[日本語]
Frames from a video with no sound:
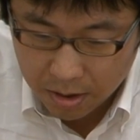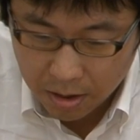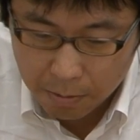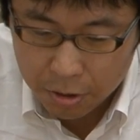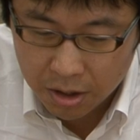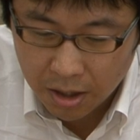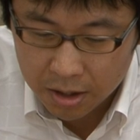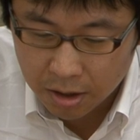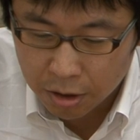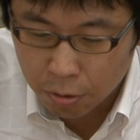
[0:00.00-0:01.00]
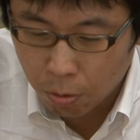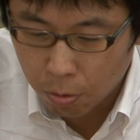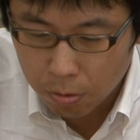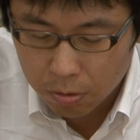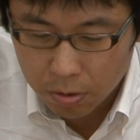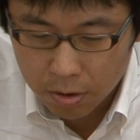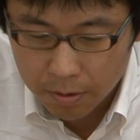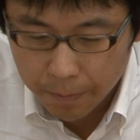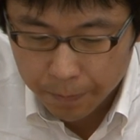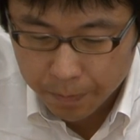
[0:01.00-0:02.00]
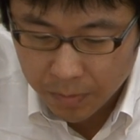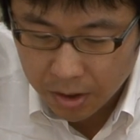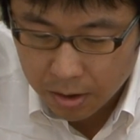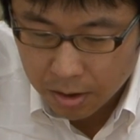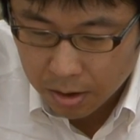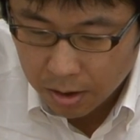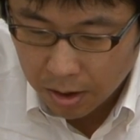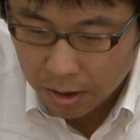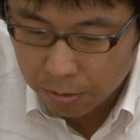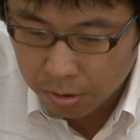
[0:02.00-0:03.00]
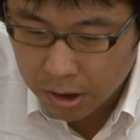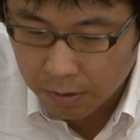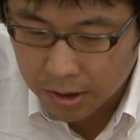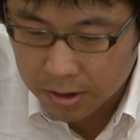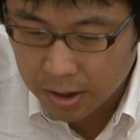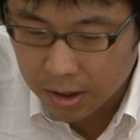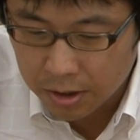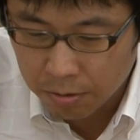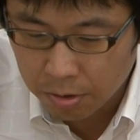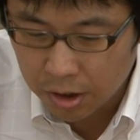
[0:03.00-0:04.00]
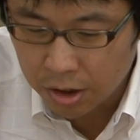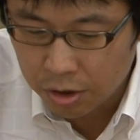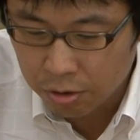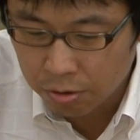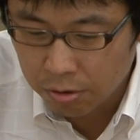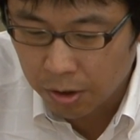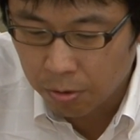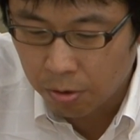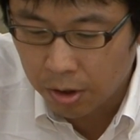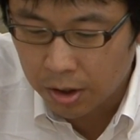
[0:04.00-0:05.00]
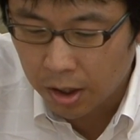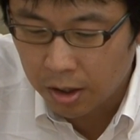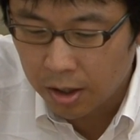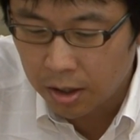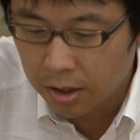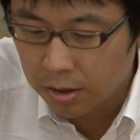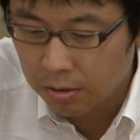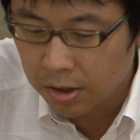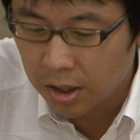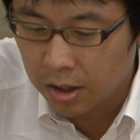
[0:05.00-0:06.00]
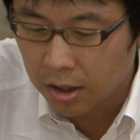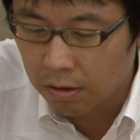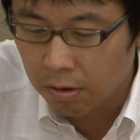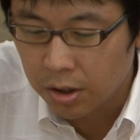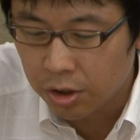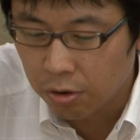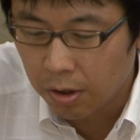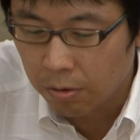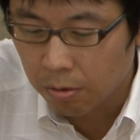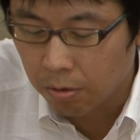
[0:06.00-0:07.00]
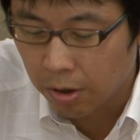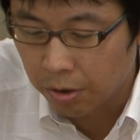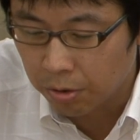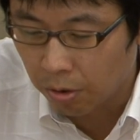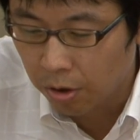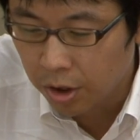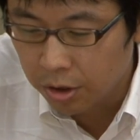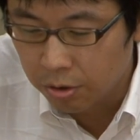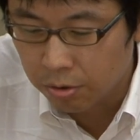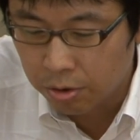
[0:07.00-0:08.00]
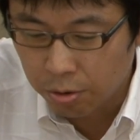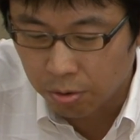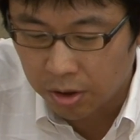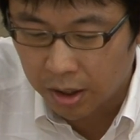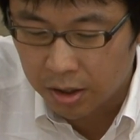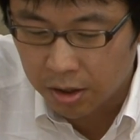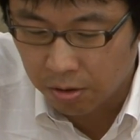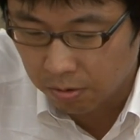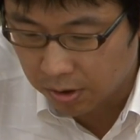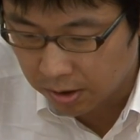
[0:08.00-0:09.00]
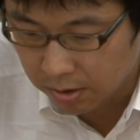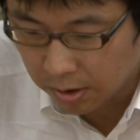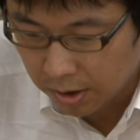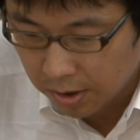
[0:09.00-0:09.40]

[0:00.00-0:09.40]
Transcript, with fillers: 株式会社リコー。えー、同社はですね、資本金いちおくえんを超えて、連結売上高はにちょうえんを超えるという超大企業です。